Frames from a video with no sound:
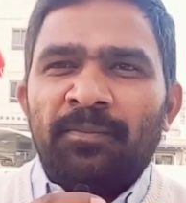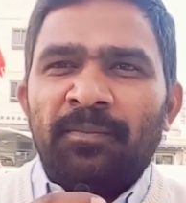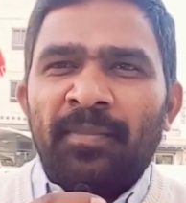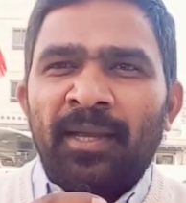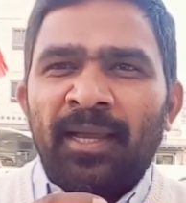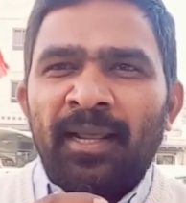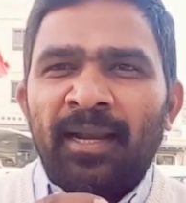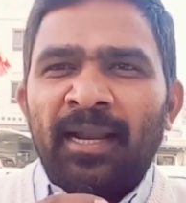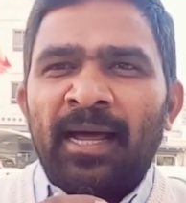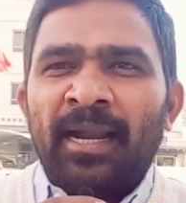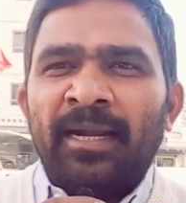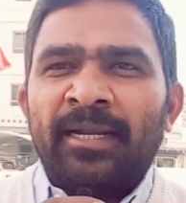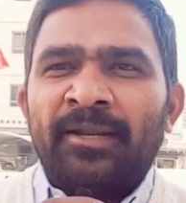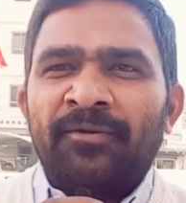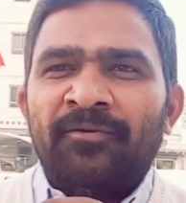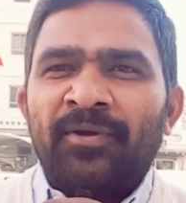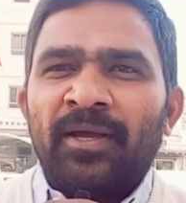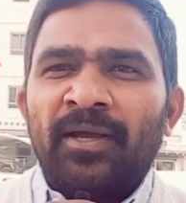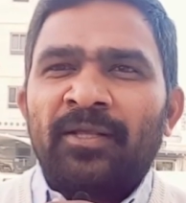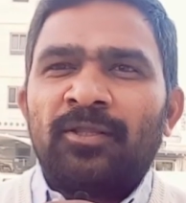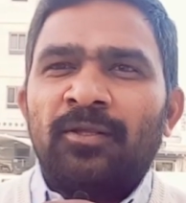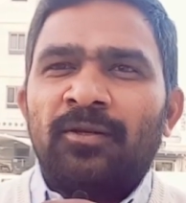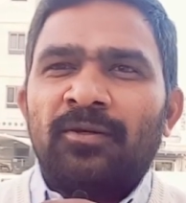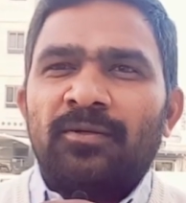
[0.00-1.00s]
మీలాంటి
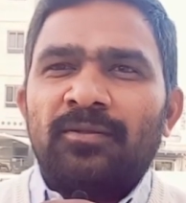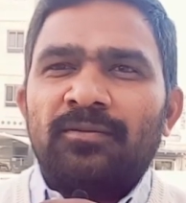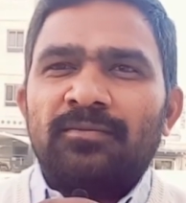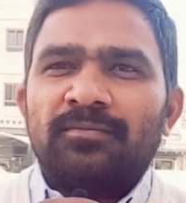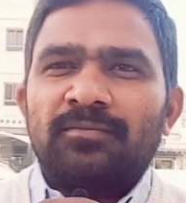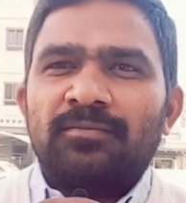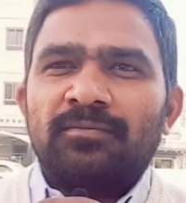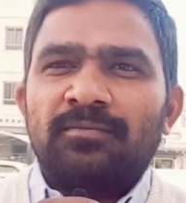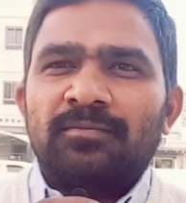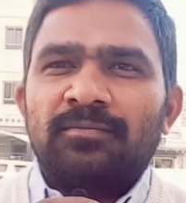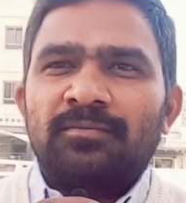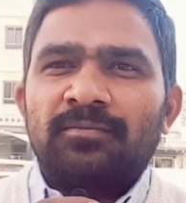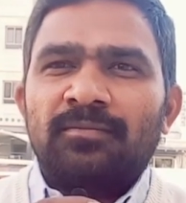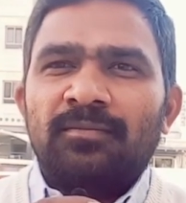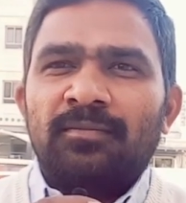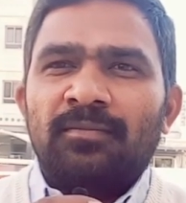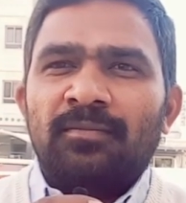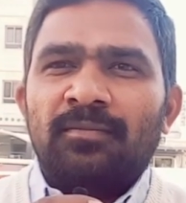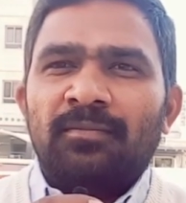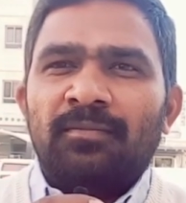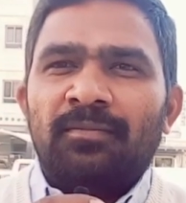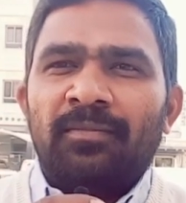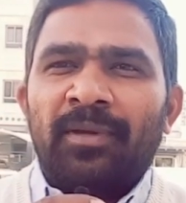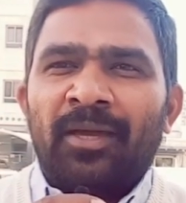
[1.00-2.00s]
వ్యక్తులు
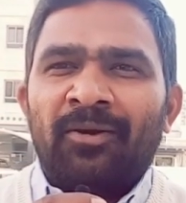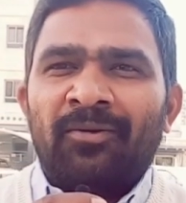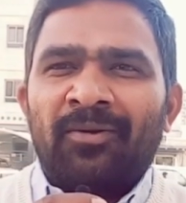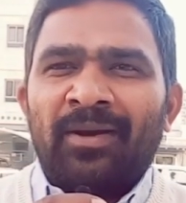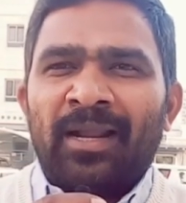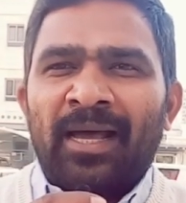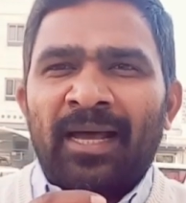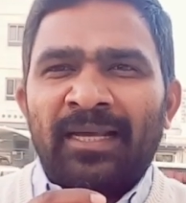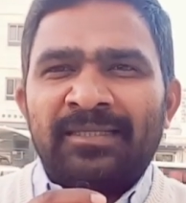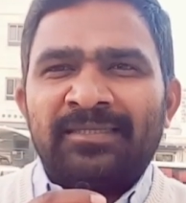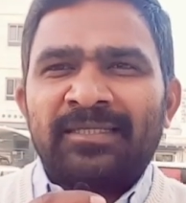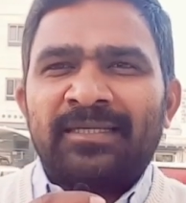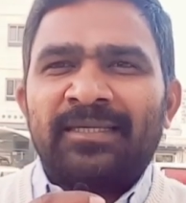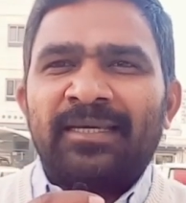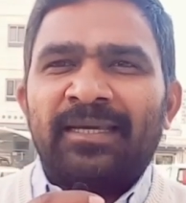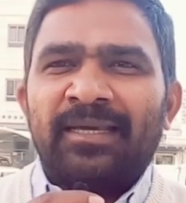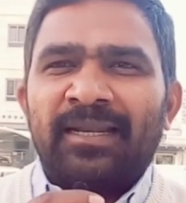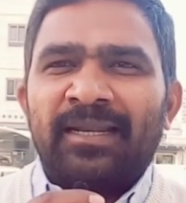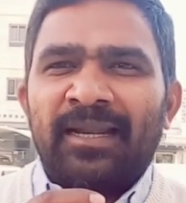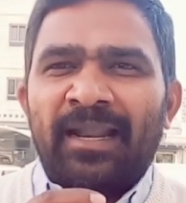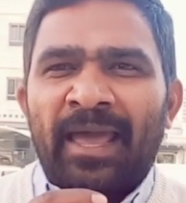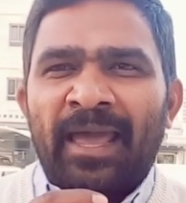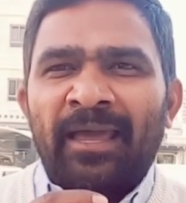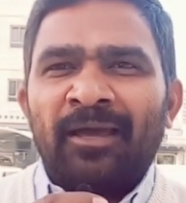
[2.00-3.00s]
మేము
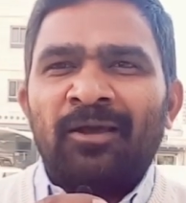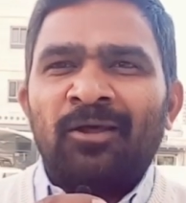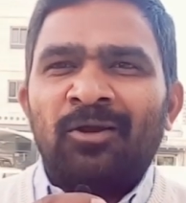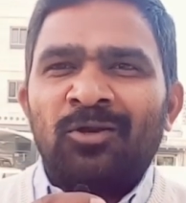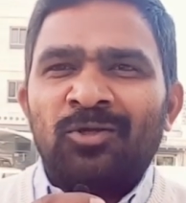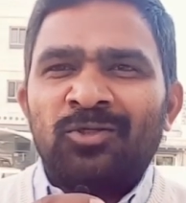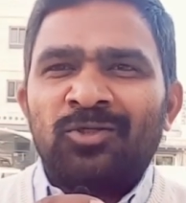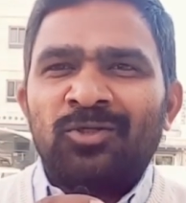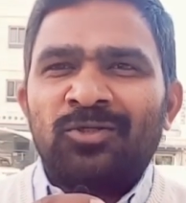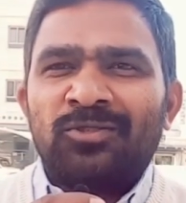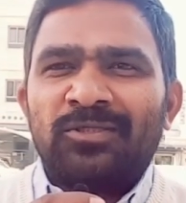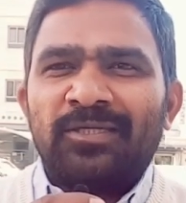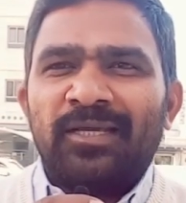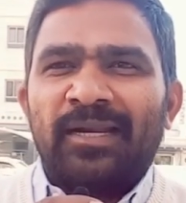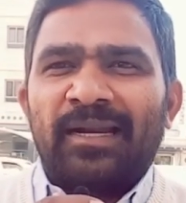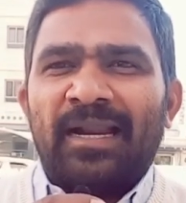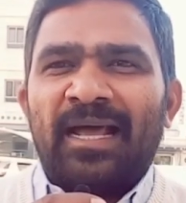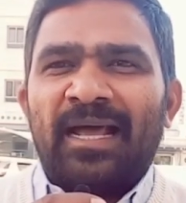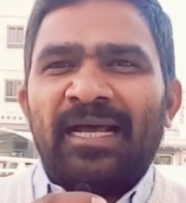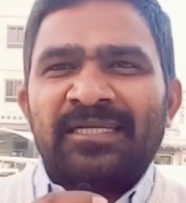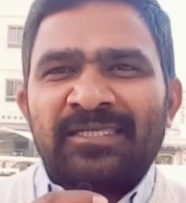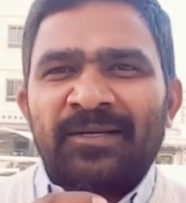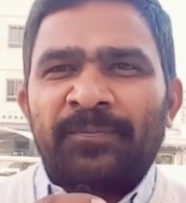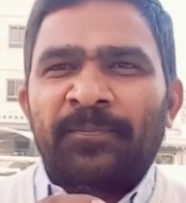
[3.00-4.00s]
రాజకీయ నాయకులను చూసి
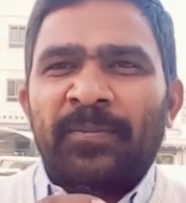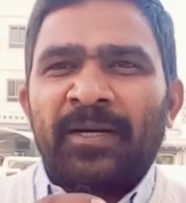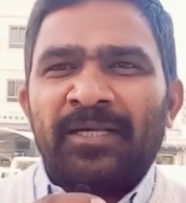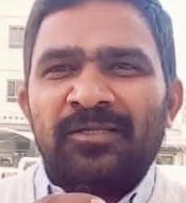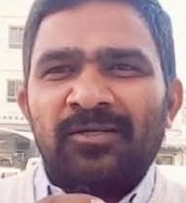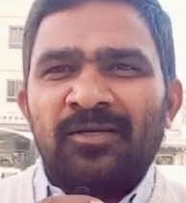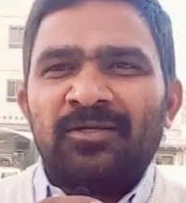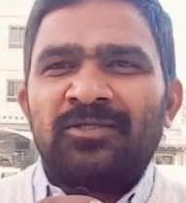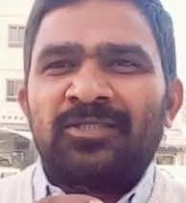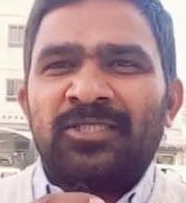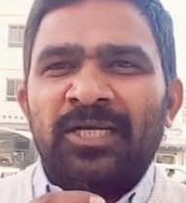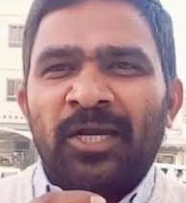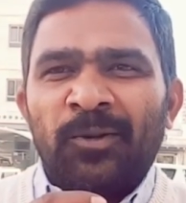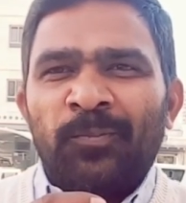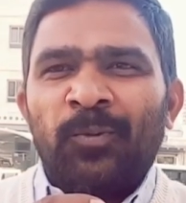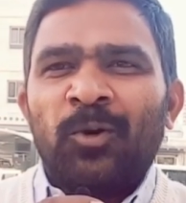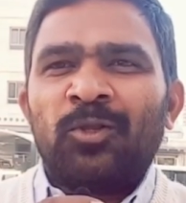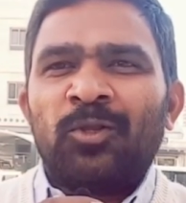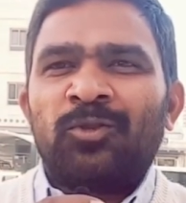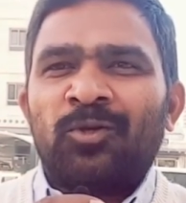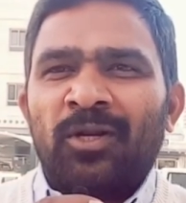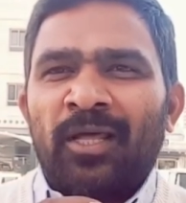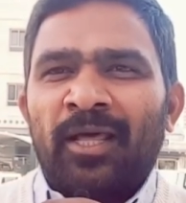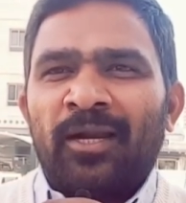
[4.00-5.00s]
రాష్ట్ర ప్రజలు
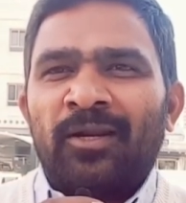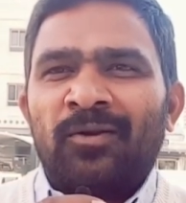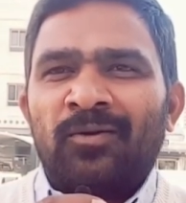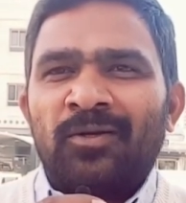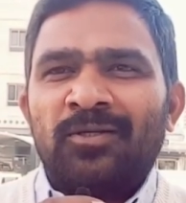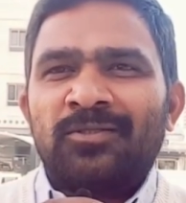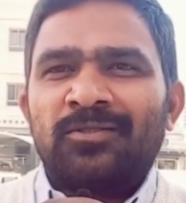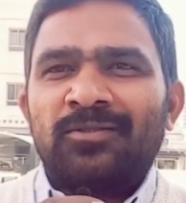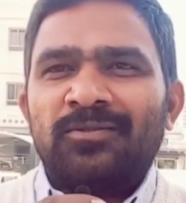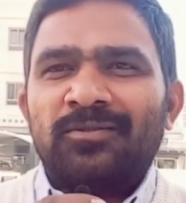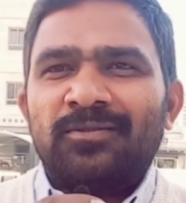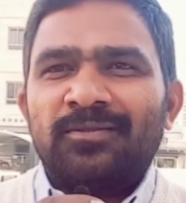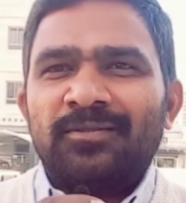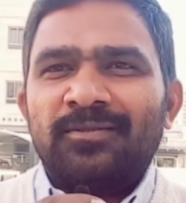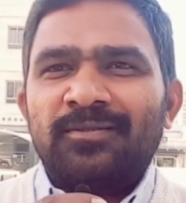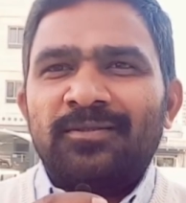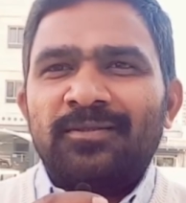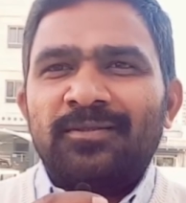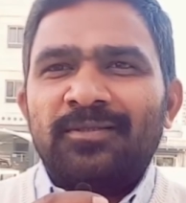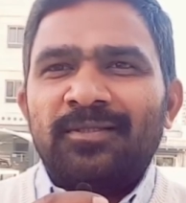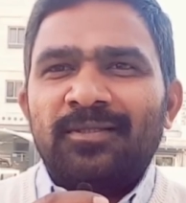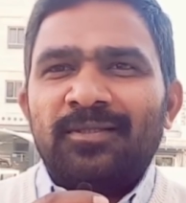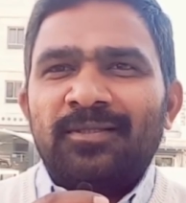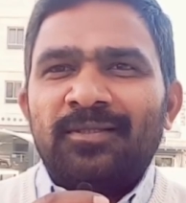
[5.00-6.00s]
చెడిపోతున్నారు ఈరోజు
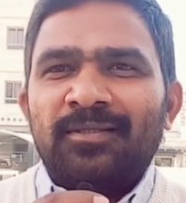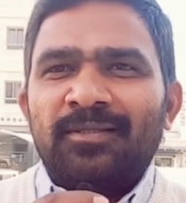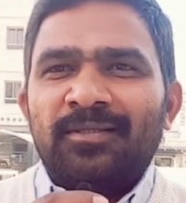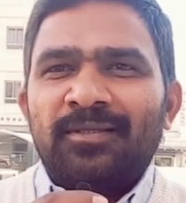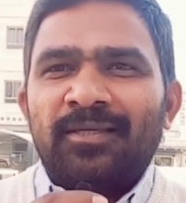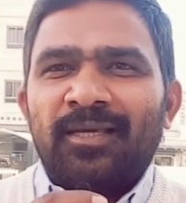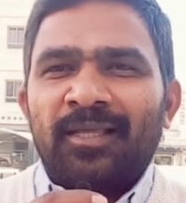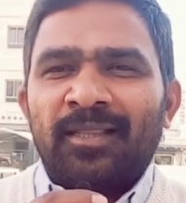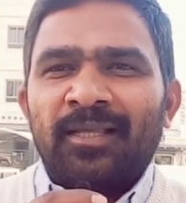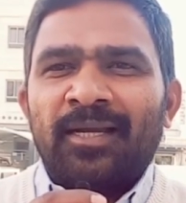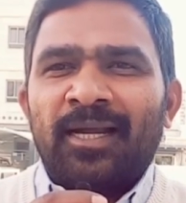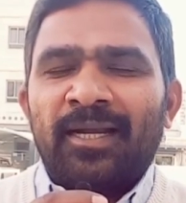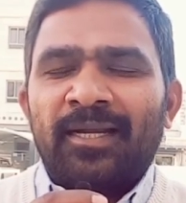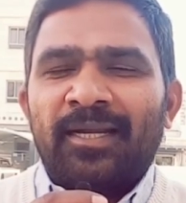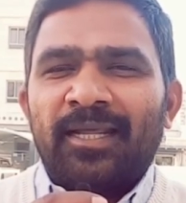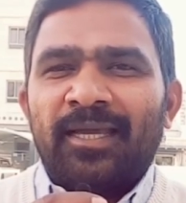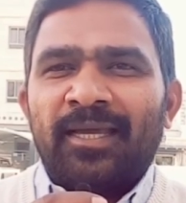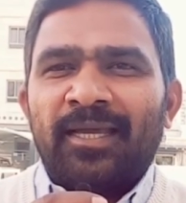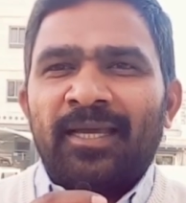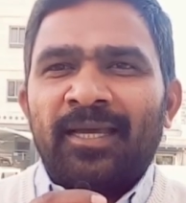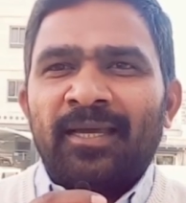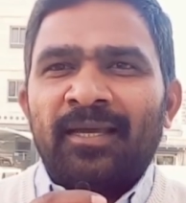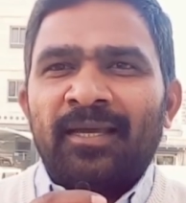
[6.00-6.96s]
ఎందుకంటే